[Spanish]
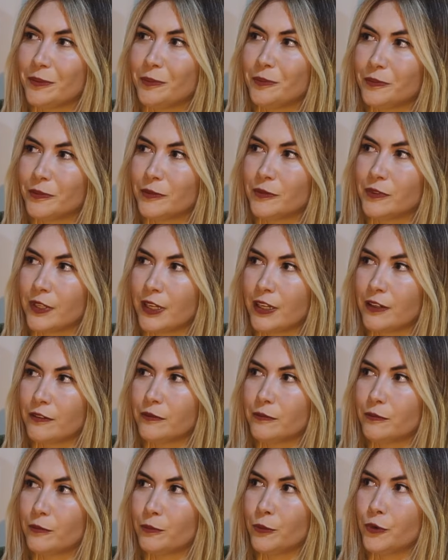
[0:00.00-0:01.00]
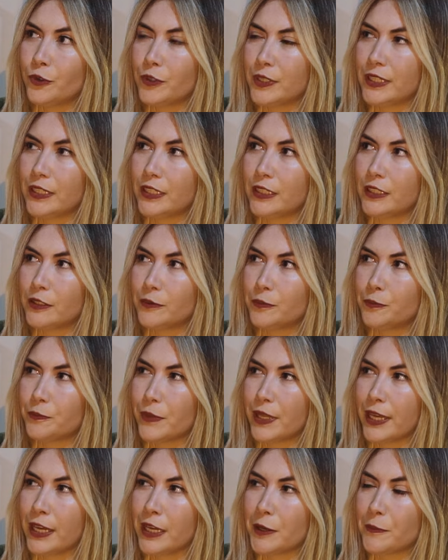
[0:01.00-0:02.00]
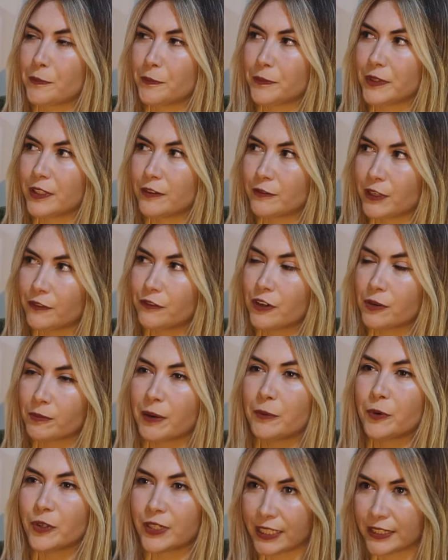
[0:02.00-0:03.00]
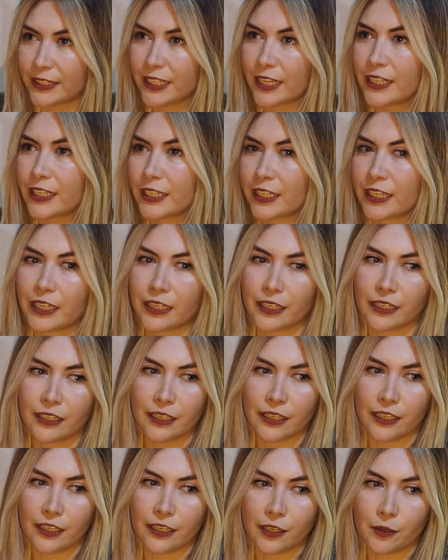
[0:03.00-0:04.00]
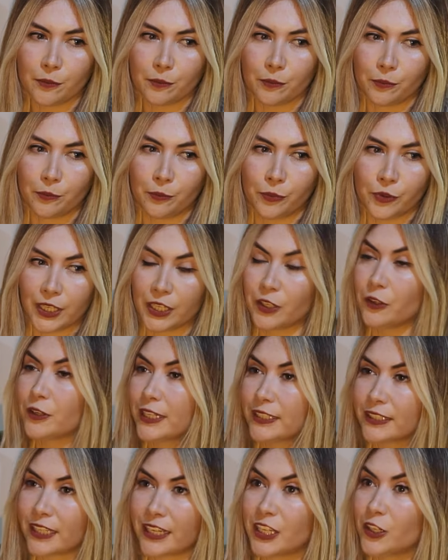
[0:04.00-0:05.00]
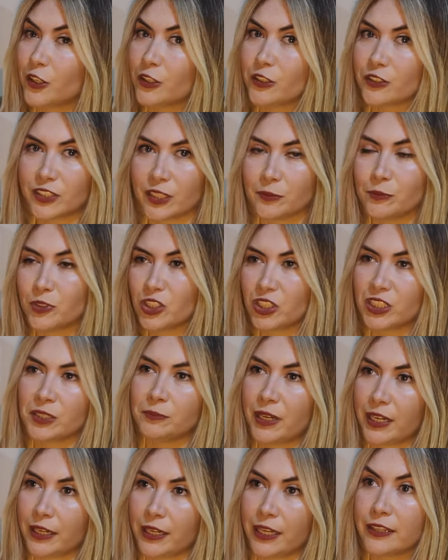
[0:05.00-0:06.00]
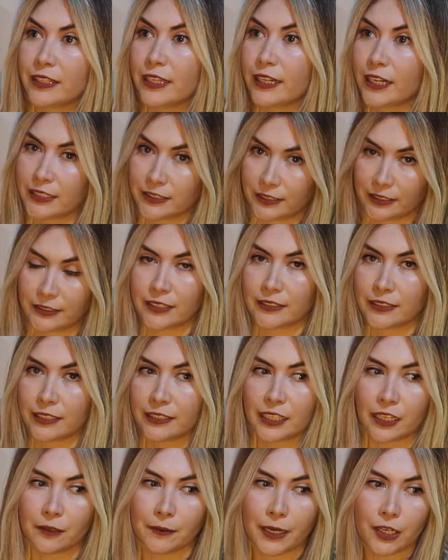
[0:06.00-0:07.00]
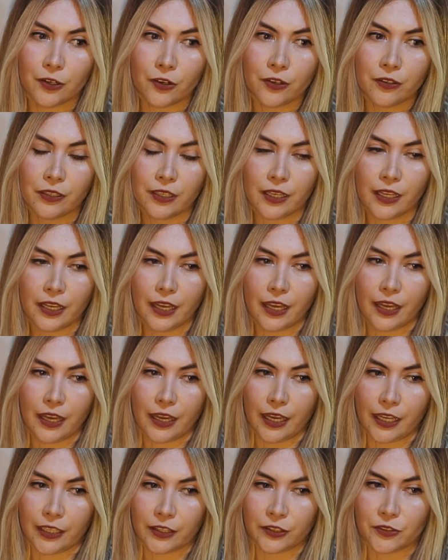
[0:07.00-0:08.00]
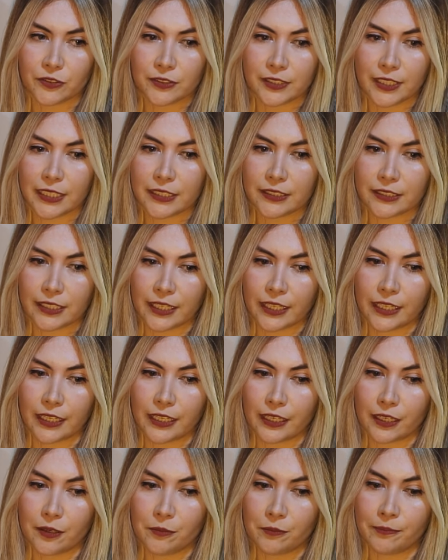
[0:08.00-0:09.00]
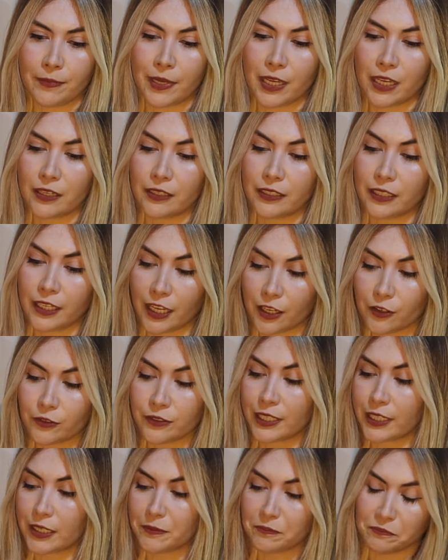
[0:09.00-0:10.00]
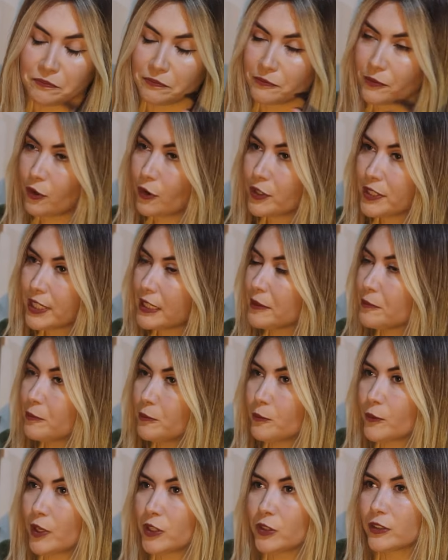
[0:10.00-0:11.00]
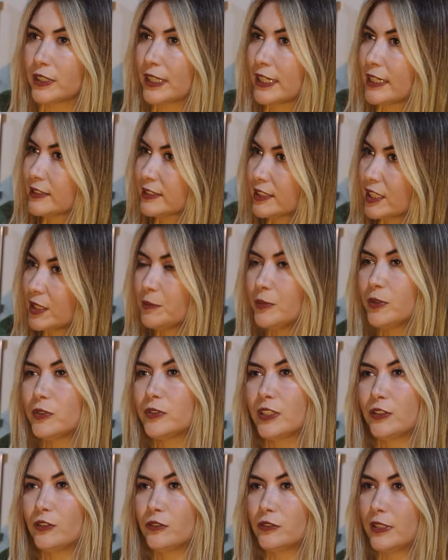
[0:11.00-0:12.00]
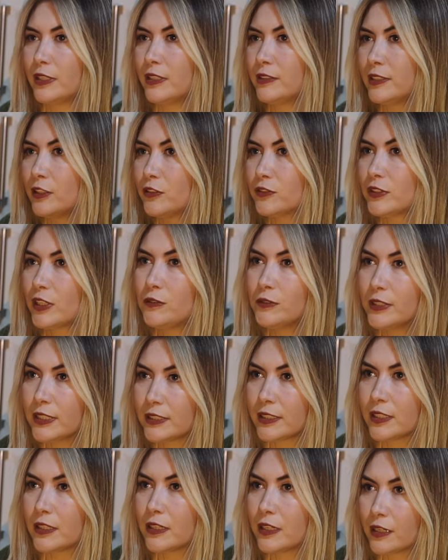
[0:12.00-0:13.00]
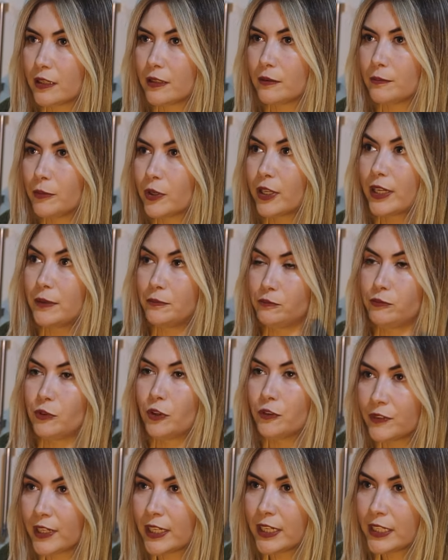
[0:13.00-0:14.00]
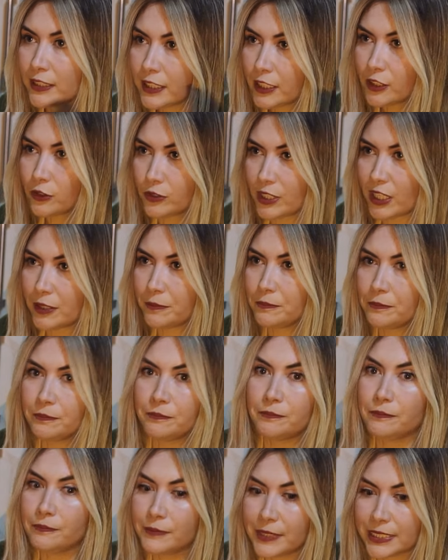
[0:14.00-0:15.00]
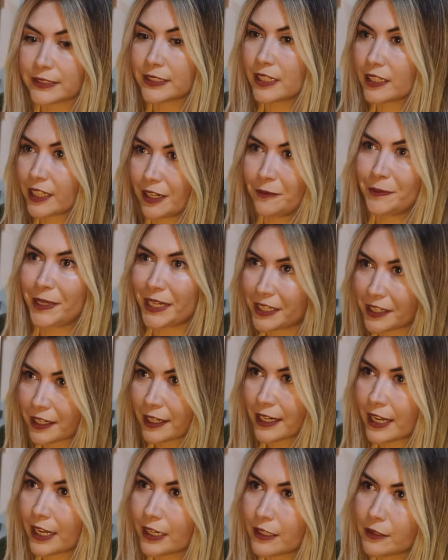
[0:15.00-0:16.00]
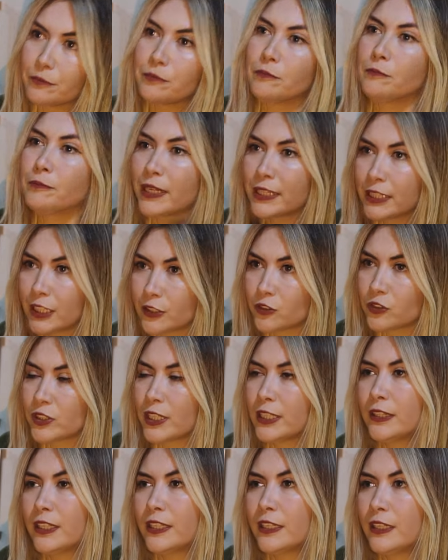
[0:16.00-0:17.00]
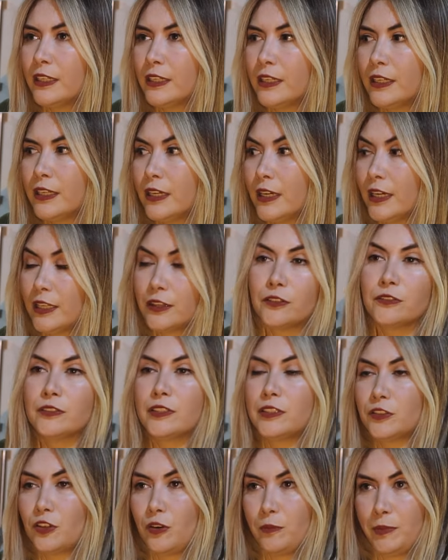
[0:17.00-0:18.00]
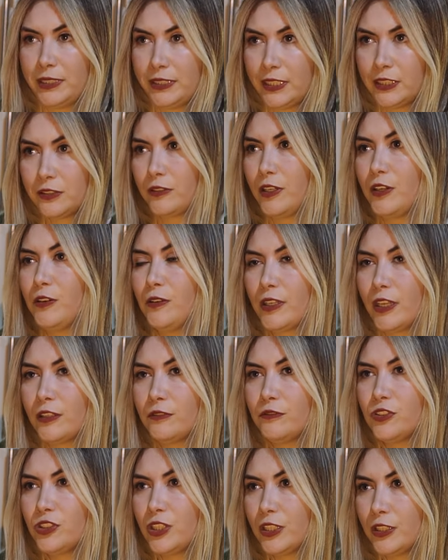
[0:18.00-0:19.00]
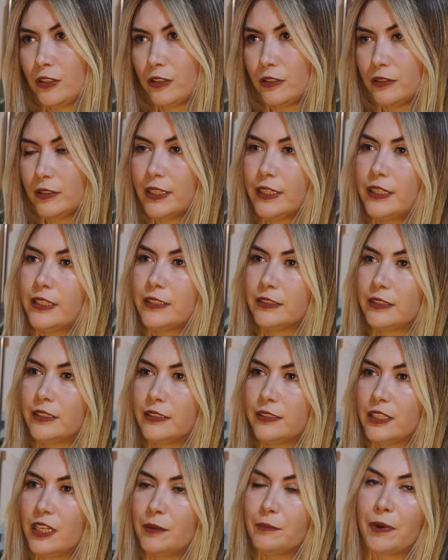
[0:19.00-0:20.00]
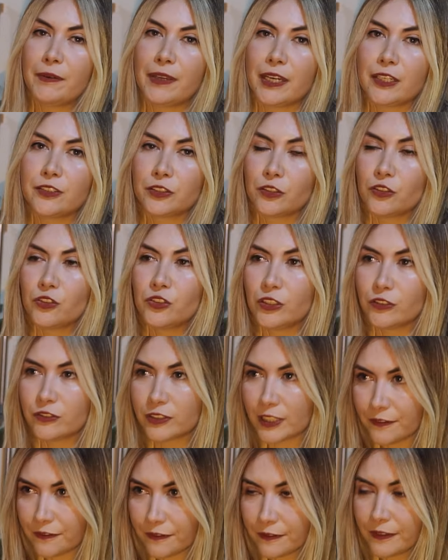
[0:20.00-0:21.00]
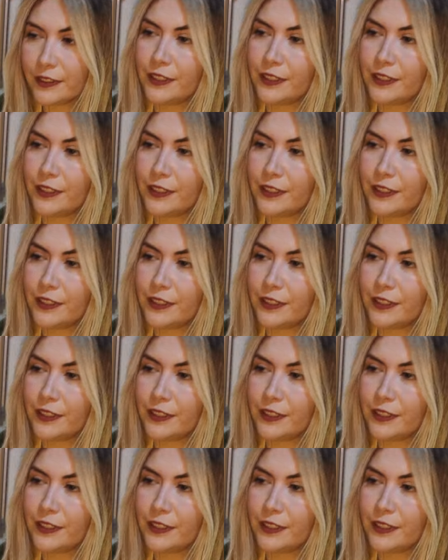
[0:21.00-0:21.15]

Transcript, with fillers: y mm, eh, muy em, de una forma bonita de que pude conectar y conocer muchísima gente gracias a ese trabajo. Entonces eh, me dijeron de, oye, cuando tengas tiempo, si nos, eh, si nos ayudas, eh, porque confían en ti, tú ya viste que el viaje es real, mándanos gente. Entonces comencé, estoy ayudando a un chico, este, se llama Viajes con Joseph.